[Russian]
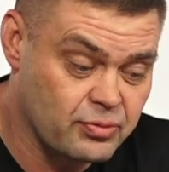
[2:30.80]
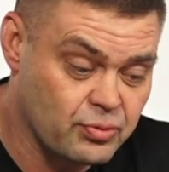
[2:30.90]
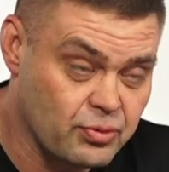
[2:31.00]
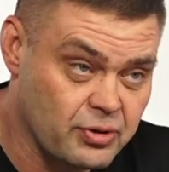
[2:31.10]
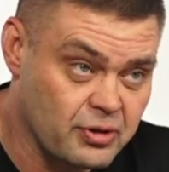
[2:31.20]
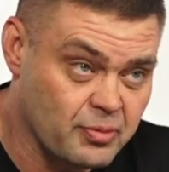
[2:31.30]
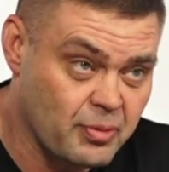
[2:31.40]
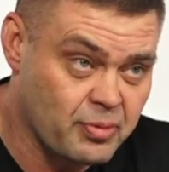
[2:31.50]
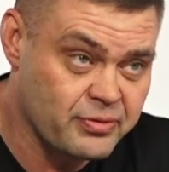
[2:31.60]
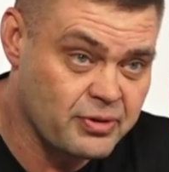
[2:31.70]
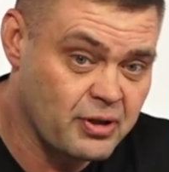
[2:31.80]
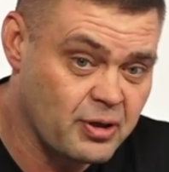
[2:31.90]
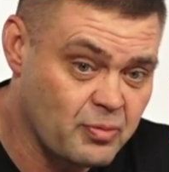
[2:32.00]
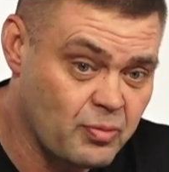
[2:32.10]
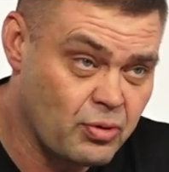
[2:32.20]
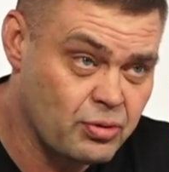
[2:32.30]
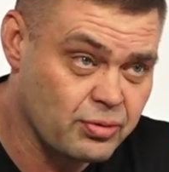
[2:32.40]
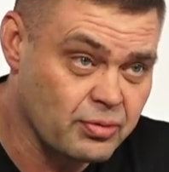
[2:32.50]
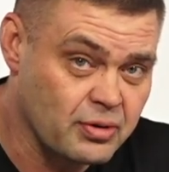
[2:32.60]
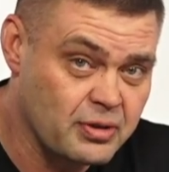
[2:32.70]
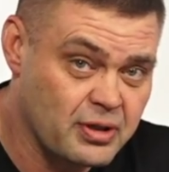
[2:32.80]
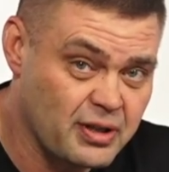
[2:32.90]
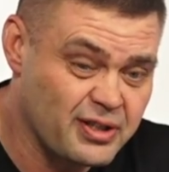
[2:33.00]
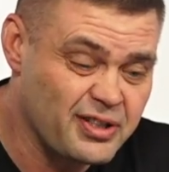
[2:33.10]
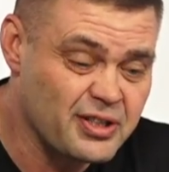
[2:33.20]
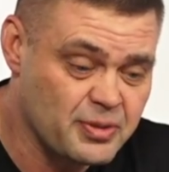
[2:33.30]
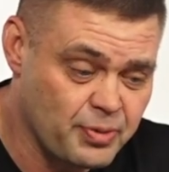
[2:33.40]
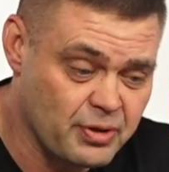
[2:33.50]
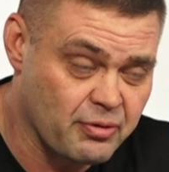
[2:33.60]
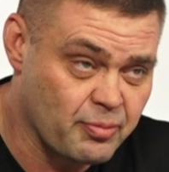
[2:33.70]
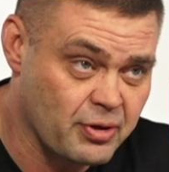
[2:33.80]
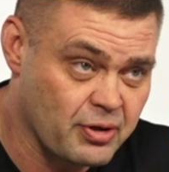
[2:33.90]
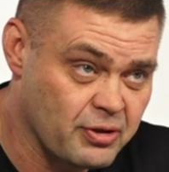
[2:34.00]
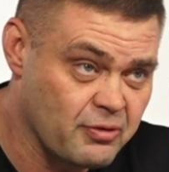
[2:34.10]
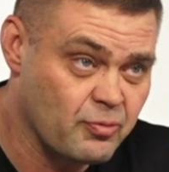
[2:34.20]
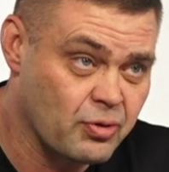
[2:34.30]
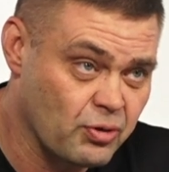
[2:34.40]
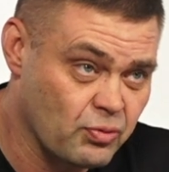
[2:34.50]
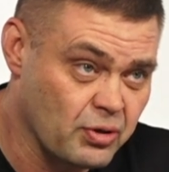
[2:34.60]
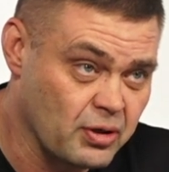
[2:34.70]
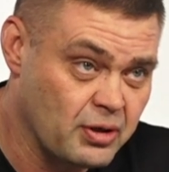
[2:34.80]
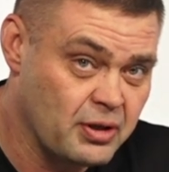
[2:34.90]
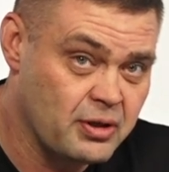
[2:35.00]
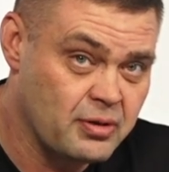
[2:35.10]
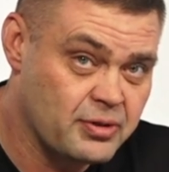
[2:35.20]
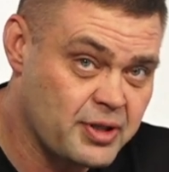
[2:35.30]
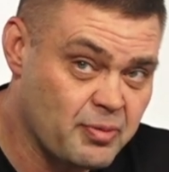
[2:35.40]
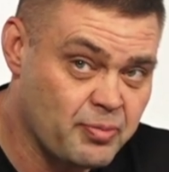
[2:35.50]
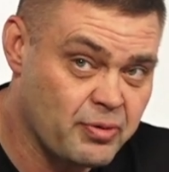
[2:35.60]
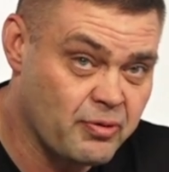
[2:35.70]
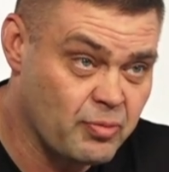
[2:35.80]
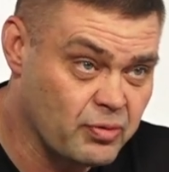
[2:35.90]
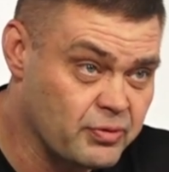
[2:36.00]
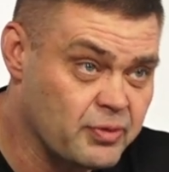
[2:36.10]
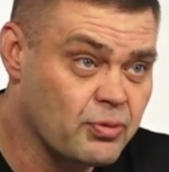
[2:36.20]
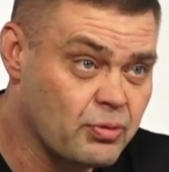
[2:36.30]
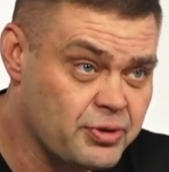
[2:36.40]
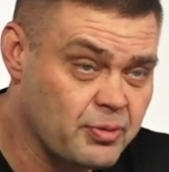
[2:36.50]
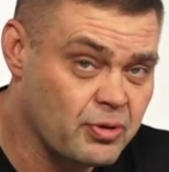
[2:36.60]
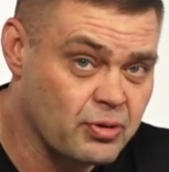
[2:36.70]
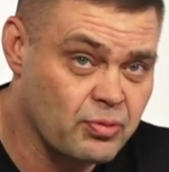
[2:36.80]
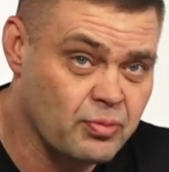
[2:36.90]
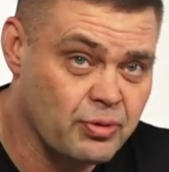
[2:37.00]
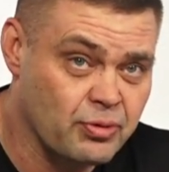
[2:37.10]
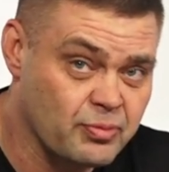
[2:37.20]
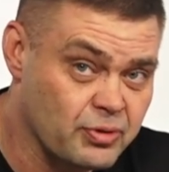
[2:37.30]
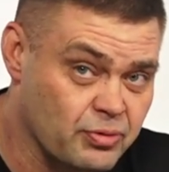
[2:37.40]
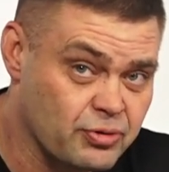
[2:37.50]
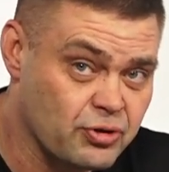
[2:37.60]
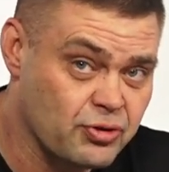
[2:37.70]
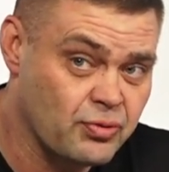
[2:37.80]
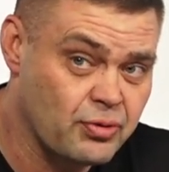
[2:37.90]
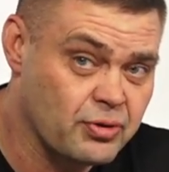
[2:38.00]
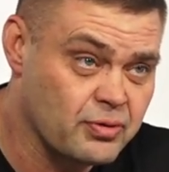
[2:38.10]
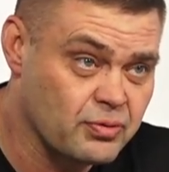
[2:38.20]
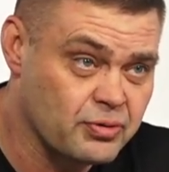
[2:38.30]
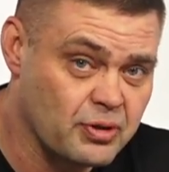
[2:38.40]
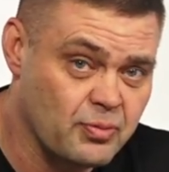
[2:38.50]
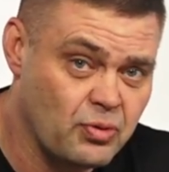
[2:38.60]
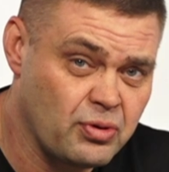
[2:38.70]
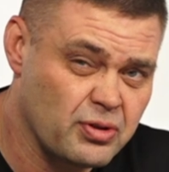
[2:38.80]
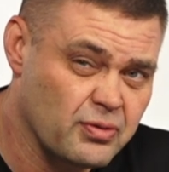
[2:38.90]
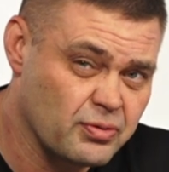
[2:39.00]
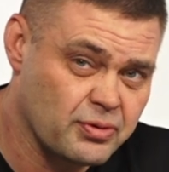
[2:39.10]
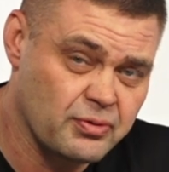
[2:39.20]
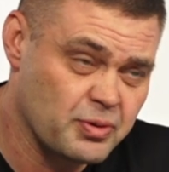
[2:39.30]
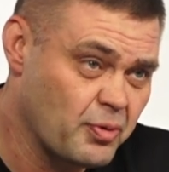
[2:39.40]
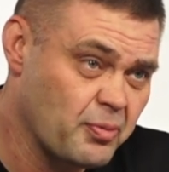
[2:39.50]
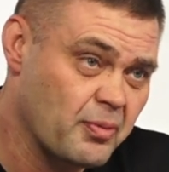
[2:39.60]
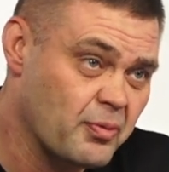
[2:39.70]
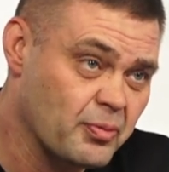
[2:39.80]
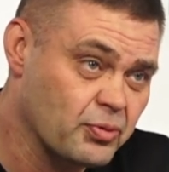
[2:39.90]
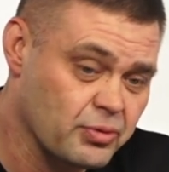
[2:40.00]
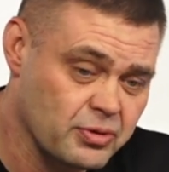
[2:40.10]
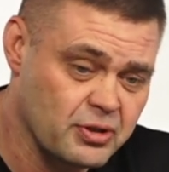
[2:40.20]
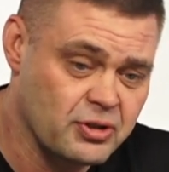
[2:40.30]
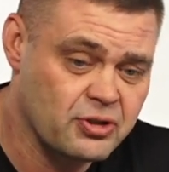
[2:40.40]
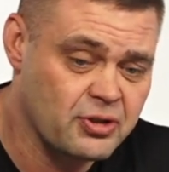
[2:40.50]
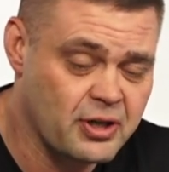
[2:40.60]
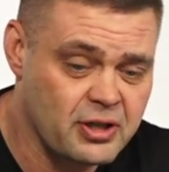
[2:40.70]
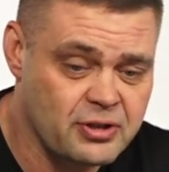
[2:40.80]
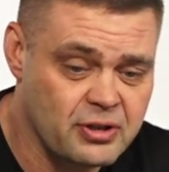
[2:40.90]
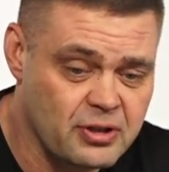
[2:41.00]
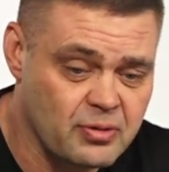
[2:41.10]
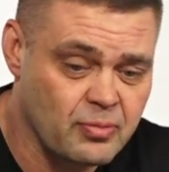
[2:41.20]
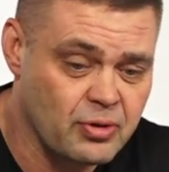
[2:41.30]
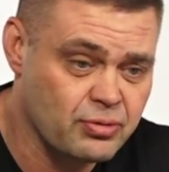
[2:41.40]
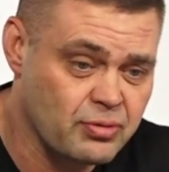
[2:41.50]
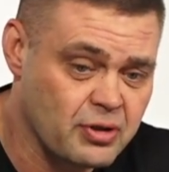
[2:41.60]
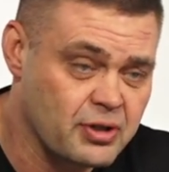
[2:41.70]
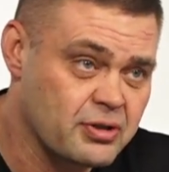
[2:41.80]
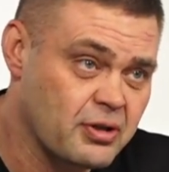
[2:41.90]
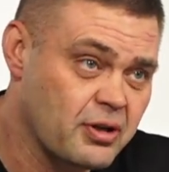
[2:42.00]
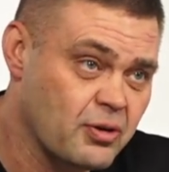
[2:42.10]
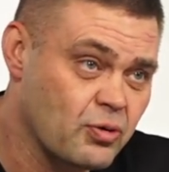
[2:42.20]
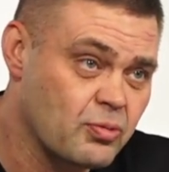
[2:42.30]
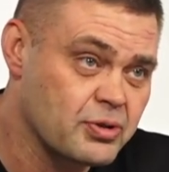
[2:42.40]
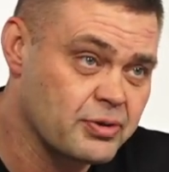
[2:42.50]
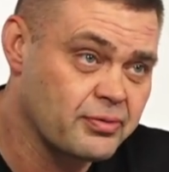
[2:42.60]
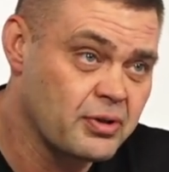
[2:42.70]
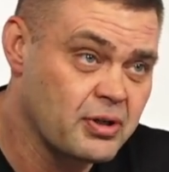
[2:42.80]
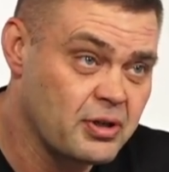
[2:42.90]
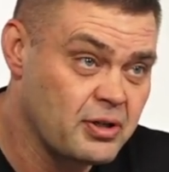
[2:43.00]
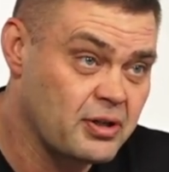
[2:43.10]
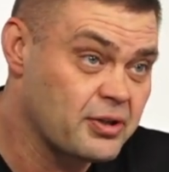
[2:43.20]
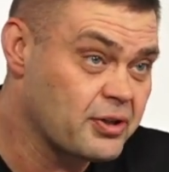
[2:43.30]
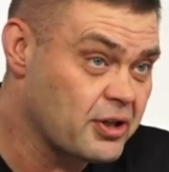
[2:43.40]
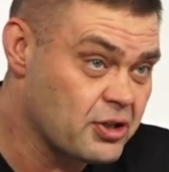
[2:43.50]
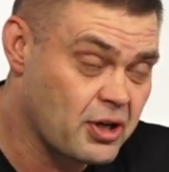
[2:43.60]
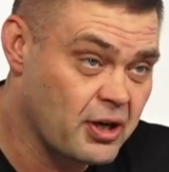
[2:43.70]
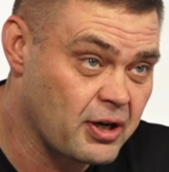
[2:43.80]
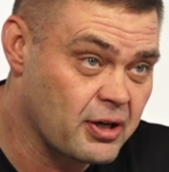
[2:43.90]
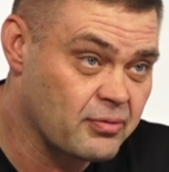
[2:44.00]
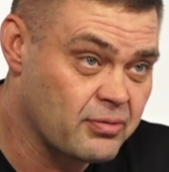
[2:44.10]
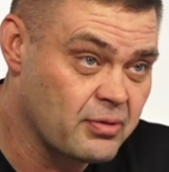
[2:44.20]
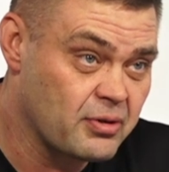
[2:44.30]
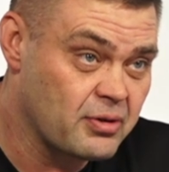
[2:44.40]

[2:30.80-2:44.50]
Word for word: турниры по профессиональному боксу, одни из первых проходили в Барнауле. Самый первый был в 90-м году, потом 94-й, 97-й, 98-й, по-моему. То есть здесь даже дрались такие боксеры, как Сергей Кобазев, Андрей Шкаликов.